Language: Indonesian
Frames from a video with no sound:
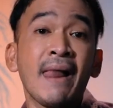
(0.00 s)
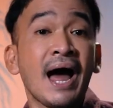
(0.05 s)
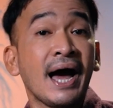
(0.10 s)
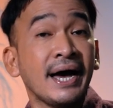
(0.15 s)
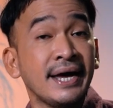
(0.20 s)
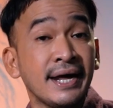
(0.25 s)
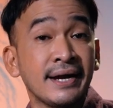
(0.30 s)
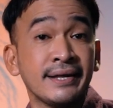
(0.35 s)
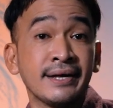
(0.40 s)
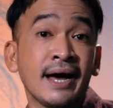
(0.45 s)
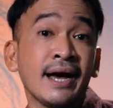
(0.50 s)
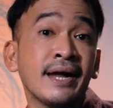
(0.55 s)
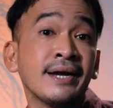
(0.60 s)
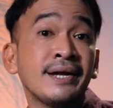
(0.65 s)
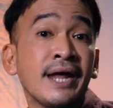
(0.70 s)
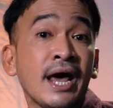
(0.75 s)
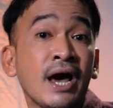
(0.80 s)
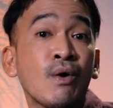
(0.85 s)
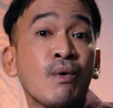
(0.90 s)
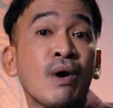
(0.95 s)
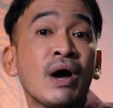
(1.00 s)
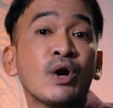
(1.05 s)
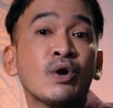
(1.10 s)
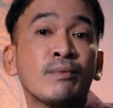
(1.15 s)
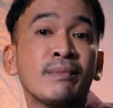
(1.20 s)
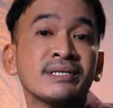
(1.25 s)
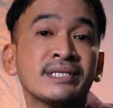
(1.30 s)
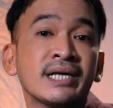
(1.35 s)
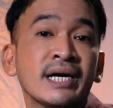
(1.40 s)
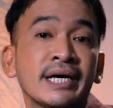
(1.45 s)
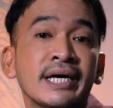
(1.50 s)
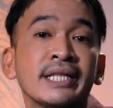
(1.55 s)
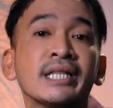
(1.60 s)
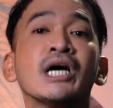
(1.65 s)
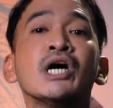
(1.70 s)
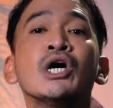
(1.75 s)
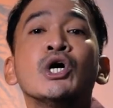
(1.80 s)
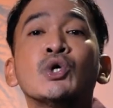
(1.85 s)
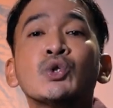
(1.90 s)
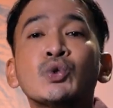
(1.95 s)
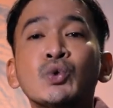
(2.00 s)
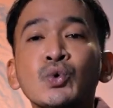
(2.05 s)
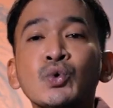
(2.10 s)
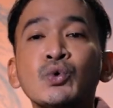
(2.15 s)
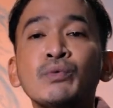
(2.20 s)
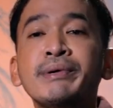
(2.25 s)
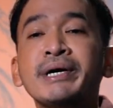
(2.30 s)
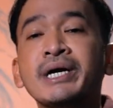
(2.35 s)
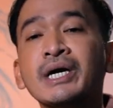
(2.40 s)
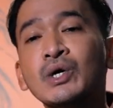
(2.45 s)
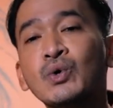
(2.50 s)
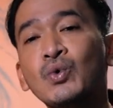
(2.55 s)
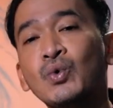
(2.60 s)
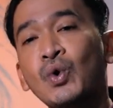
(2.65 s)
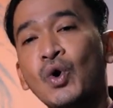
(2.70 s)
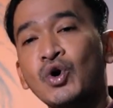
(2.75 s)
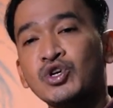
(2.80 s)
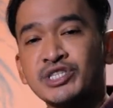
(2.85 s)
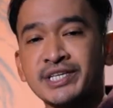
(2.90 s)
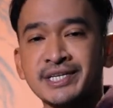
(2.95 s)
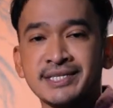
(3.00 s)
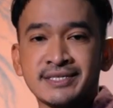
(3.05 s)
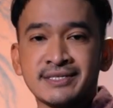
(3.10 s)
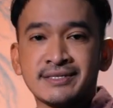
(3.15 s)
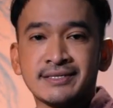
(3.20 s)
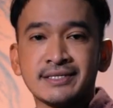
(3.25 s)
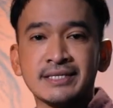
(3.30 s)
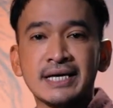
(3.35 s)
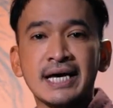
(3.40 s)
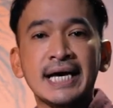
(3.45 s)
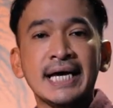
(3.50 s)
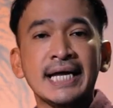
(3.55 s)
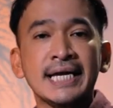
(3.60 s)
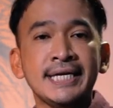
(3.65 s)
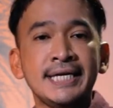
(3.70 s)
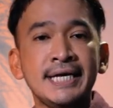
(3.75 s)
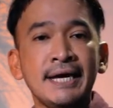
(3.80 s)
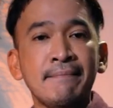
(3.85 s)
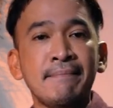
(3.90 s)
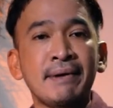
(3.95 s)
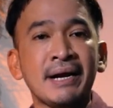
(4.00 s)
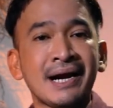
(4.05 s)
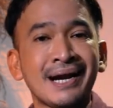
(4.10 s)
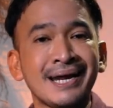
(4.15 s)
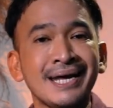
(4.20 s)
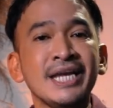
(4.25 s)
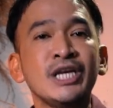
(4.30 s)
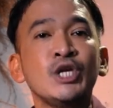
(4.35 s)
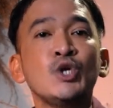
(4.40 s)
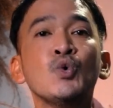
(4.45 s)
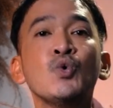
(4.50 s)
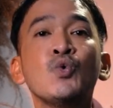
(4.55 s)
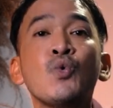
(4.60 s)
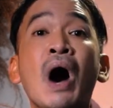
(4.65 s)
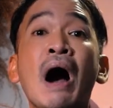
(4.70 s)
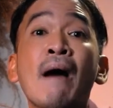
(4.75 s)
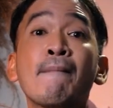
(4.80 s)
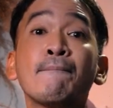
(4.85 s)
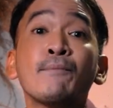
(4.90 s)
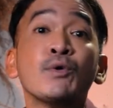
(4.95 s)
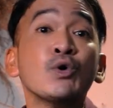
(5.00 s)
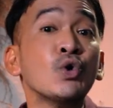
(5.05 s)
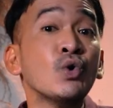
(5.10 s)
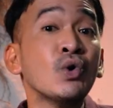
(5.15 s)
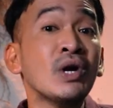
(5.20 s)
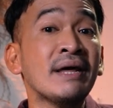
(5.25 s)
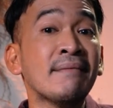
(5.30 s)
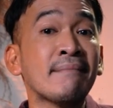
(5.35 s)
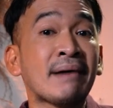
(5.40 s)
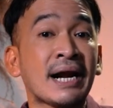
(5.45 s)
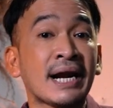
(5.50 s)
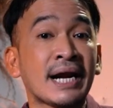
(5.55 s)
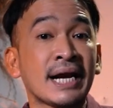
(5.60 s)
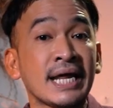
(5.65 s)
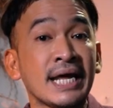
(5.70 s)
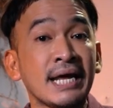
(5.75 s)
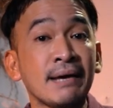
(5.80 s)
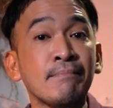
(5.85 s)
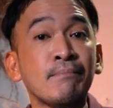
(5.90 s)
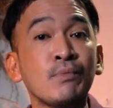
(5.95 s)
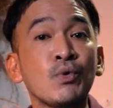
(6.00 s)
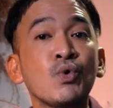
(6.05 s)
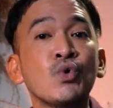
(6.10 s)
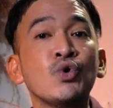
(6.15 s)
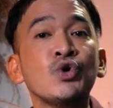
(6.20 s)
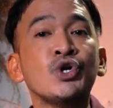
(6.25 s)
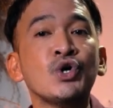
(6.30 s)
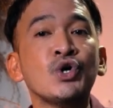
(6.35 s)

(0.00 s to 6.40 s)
Akhirnya Dewan Rumah Sakit Tuberkulosis diberi 25 ribu